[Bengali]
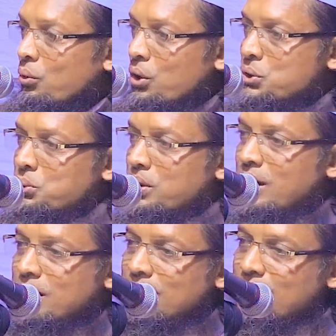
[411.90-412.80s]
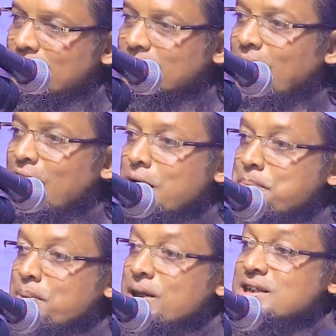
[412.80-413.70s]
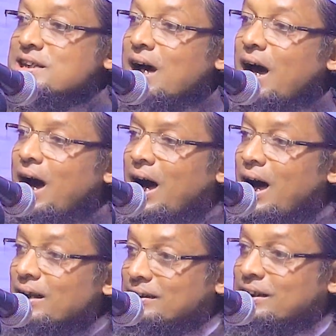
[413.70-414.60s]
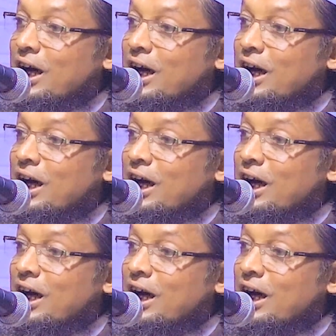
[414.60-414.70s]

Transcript: ওই যুগের তারেক বিন জিয়াদ